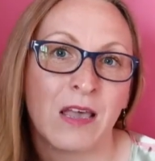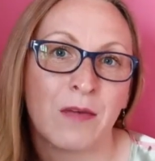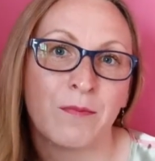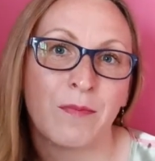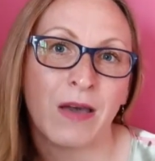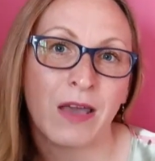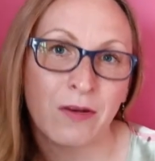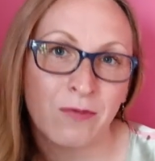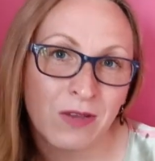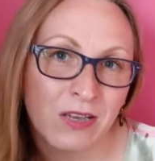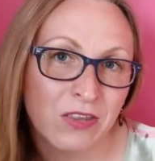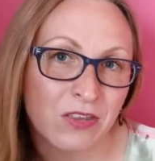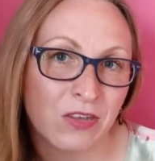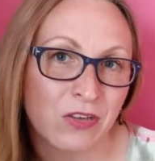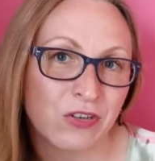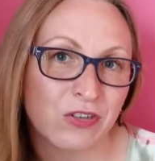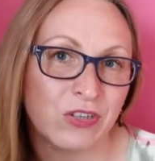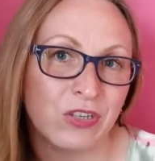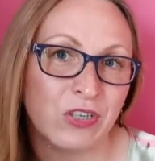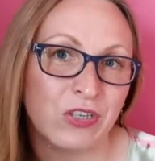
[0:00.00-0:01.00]
Perły
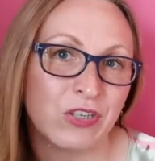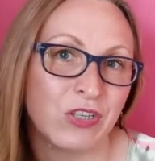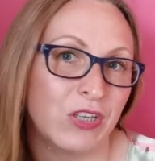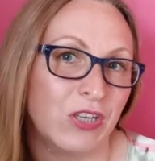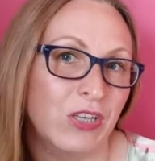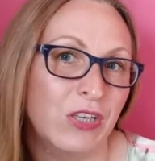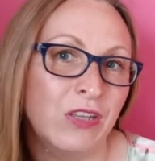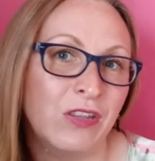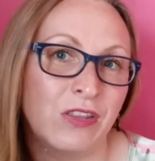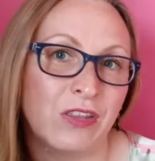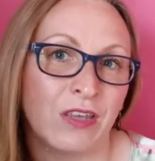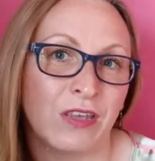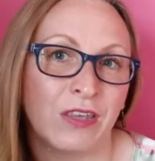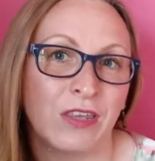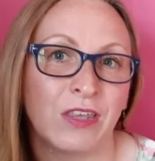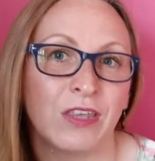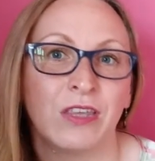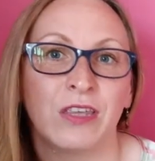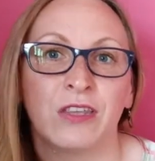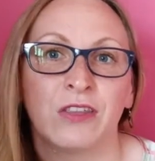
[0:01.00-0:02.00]
księżniczki
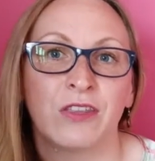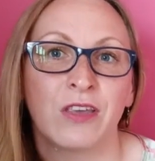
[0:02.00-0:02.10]
dzięki